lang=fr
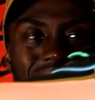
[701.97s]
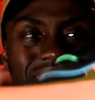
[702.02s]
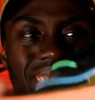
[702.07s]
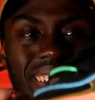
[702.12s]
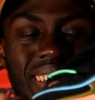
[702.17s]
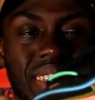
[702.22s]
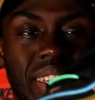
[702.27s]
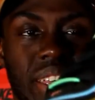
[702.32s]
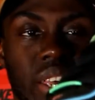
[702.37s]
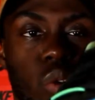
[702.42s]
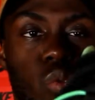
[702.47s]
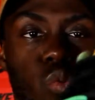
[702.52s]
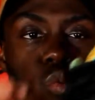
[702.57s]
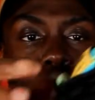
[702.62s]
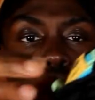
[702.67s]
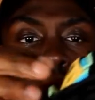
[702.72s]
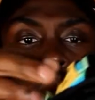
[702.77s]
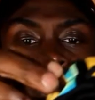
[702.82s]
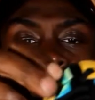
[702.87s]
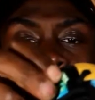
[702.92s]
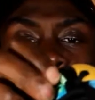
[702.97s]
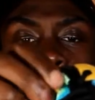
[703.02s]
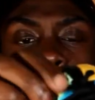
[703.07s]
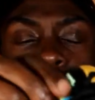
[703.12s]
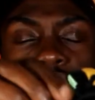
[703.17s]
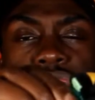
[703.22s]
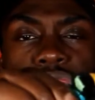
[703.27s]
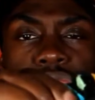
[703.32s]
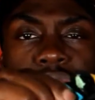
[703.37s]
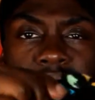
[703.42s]
Très très cool. Au
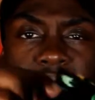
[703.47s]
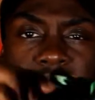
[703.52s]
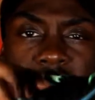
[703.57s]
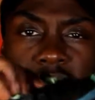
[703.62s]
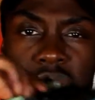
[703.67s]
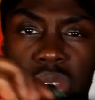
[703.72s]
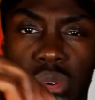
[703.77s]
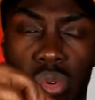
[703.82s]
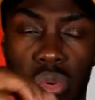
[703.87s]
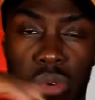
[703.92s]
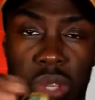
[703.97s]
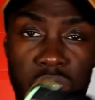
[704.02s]
niveau de la taille, on est